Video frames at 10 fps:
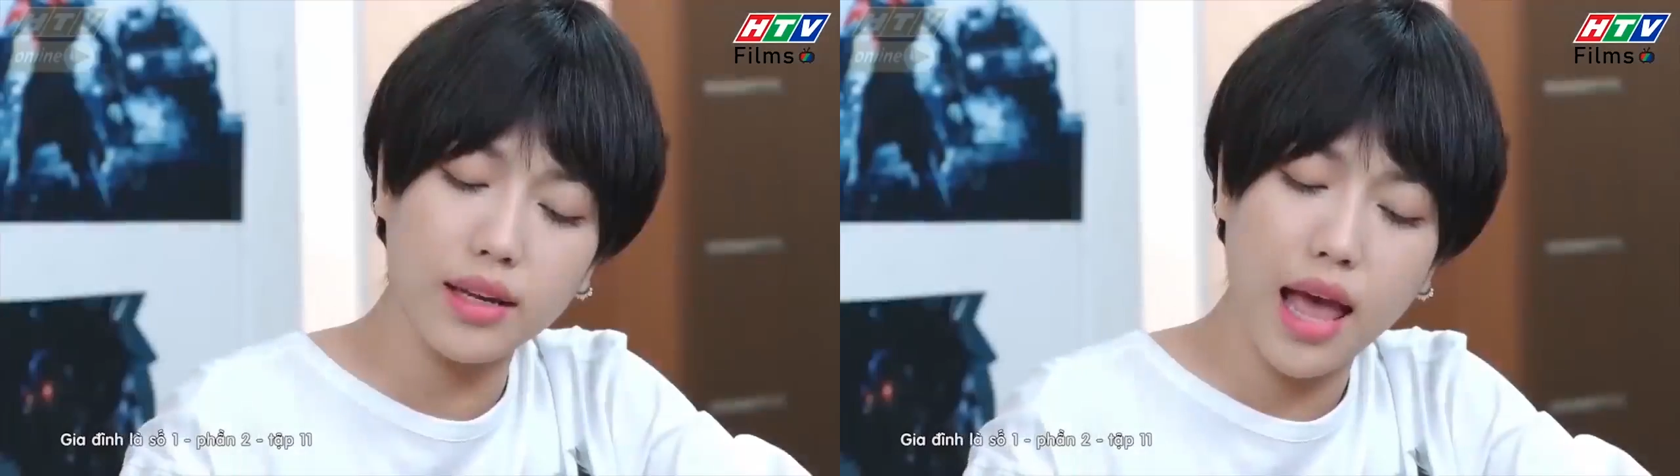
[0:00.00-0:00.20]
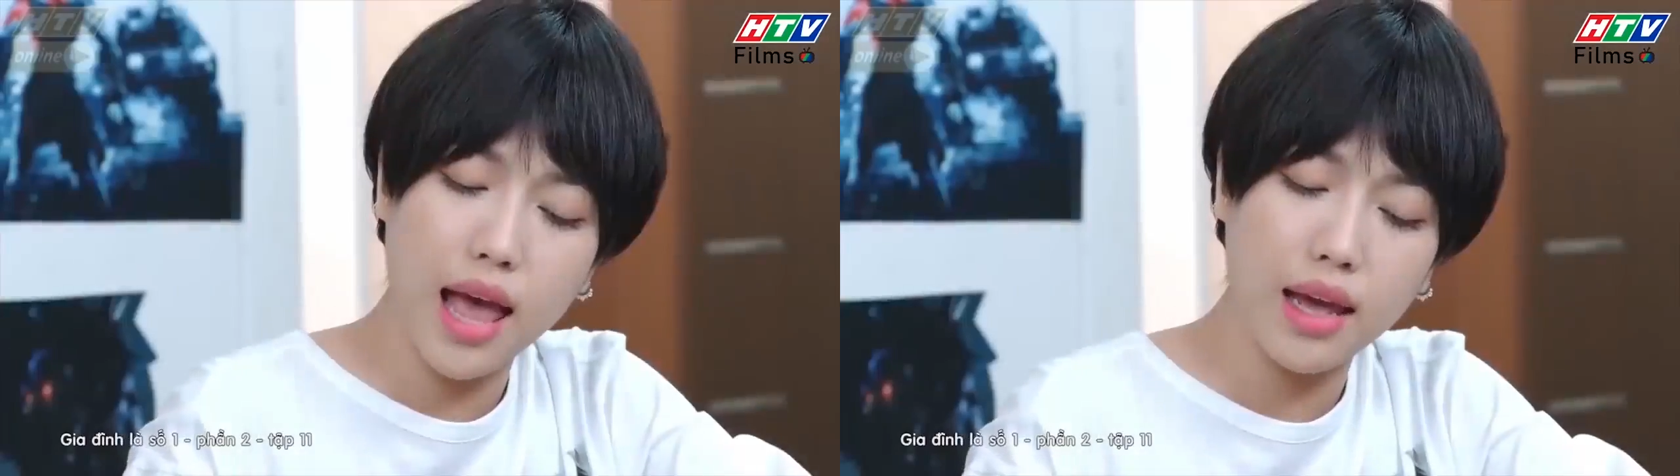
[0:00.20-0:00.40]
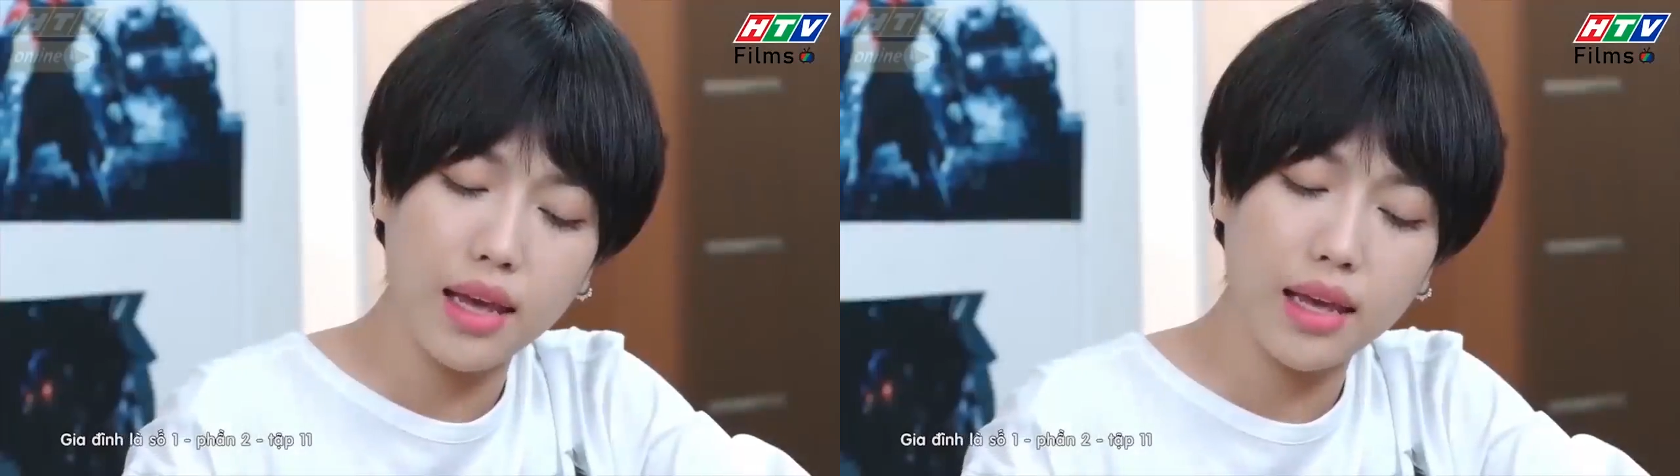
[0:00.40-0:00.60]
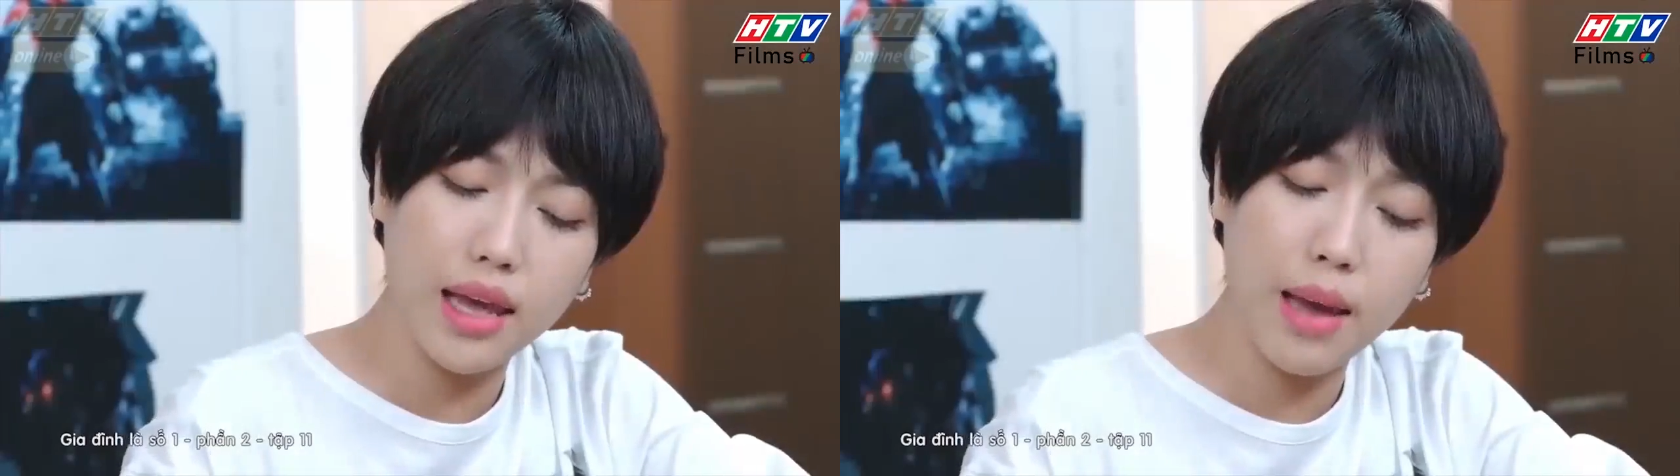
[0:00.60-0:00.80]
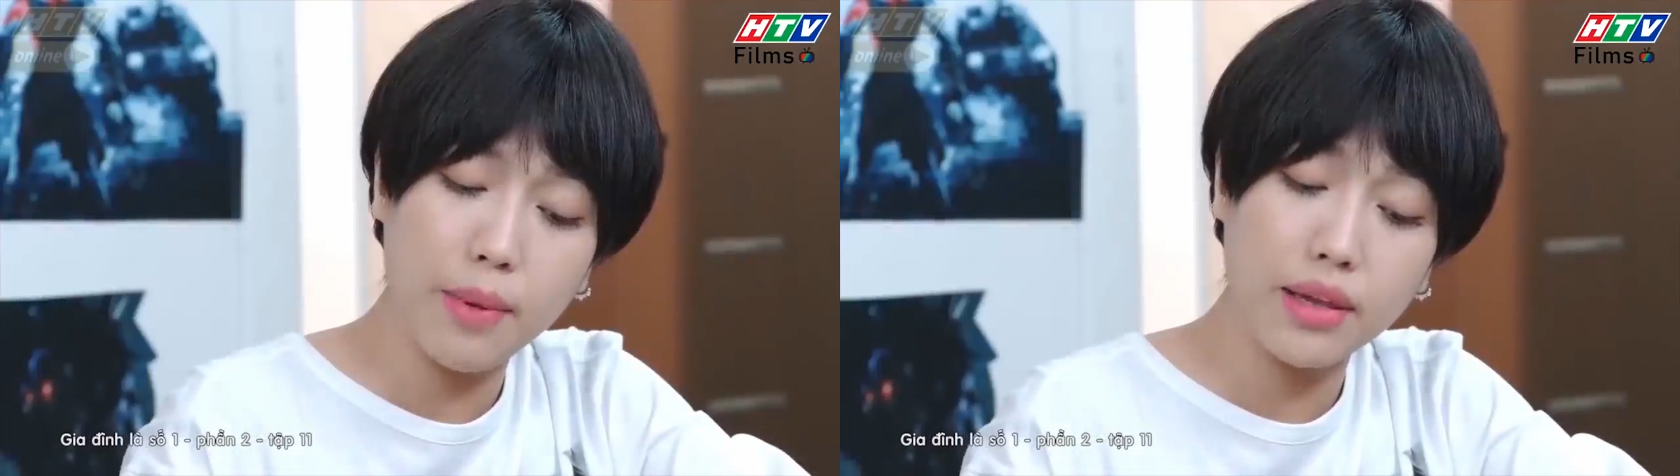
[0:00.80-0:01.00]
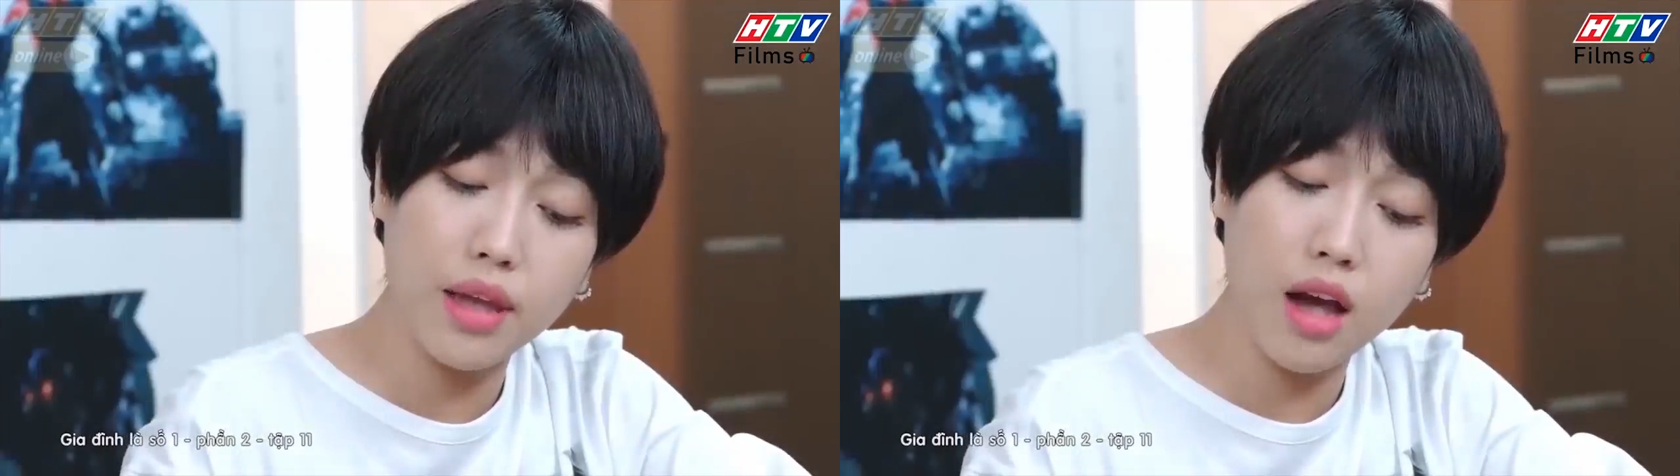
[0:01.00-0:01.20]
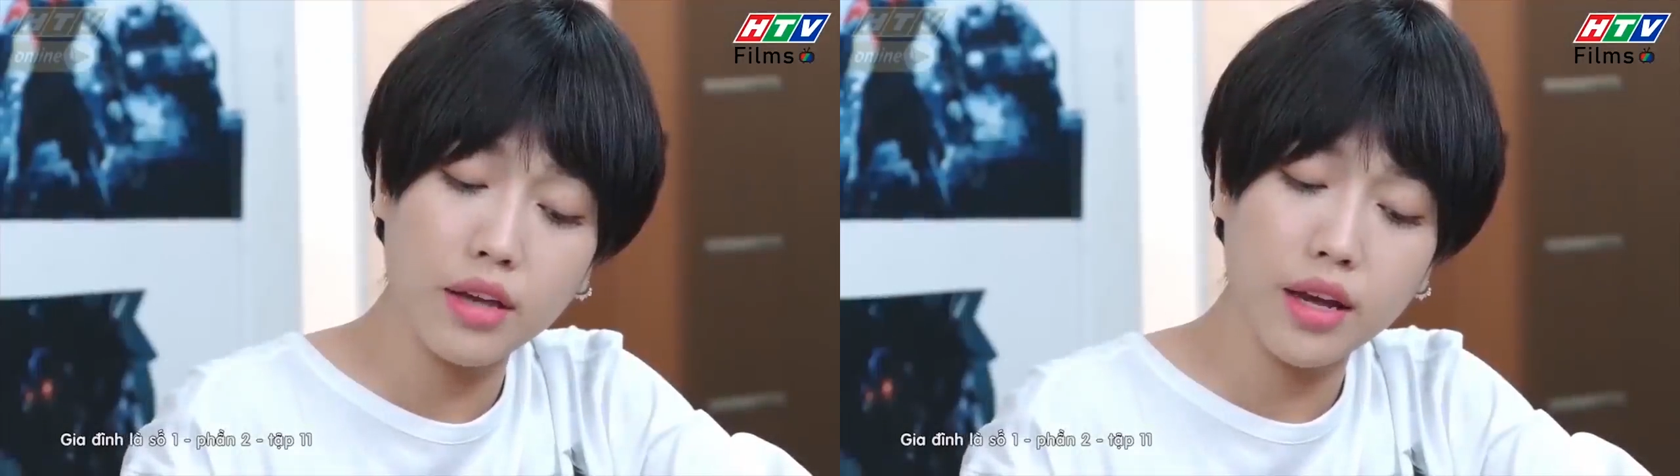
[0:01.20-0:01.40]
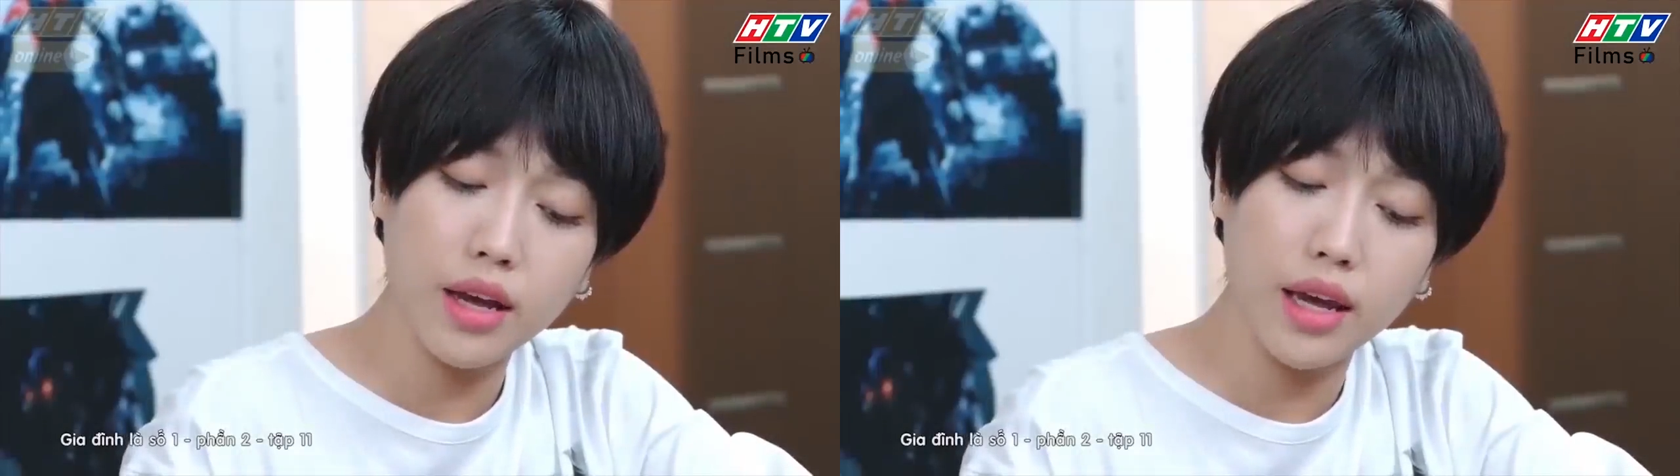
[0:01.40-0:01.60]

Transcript: Đây, em hãy nhớ cho